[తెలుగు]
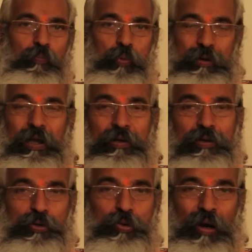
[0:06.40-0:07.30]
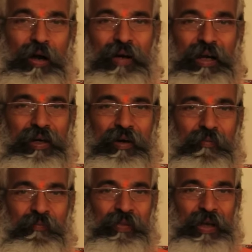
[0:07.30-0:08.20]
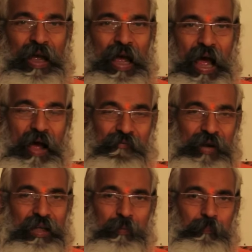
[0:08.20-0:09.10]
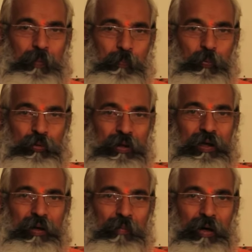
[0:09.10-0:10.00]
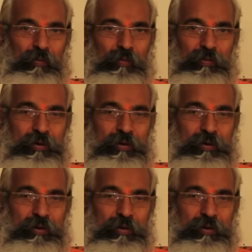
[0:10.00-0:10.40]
పూతని తీసుకురావాలి ఆ వేప పూతని మనం